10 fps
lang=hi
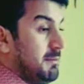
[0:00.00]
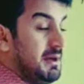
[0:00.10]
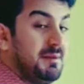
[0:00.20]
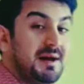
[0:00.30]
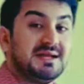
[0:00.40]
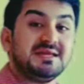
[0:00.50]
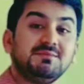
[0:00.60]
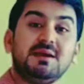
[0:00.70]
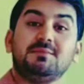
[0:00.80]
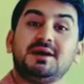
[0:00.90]
मेहमान की
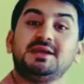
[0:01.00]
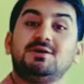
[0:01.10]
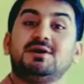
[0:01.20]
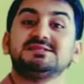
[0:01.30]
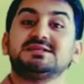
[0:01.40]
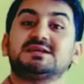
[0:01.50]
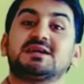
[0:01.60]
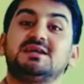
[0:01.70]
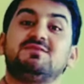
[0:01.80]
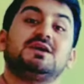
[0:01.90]
मेहमान नवाजी
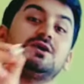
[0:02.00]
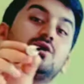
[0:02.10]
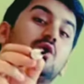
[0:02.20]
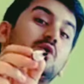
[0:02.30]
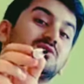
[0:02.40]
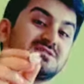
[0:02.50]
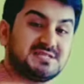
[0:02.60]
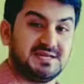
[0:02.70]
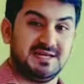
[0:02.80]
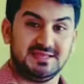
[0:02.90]
करने वाले को
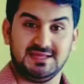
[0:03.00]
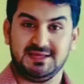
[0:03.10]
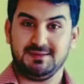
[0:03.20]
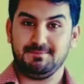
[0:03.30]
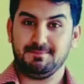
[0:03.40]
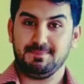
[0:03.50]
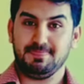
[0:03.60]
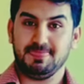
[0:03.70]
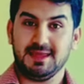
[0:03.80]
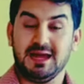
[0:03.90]
होस्ट कहते हैं
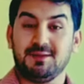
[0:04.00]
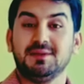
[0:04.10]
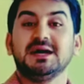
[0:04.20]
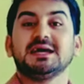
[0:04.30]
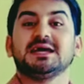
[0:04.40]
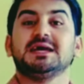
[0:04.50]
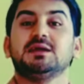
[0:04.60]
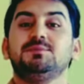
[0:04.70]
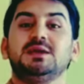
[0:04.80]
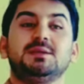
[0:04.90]
अब
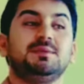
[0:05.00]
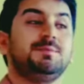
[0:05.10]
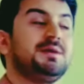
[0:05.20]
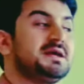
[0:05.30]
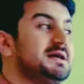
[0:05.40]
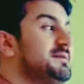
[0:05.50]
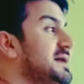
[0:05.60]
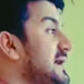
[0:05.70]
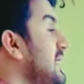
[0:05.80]
एयरबीएनबी पे कमरा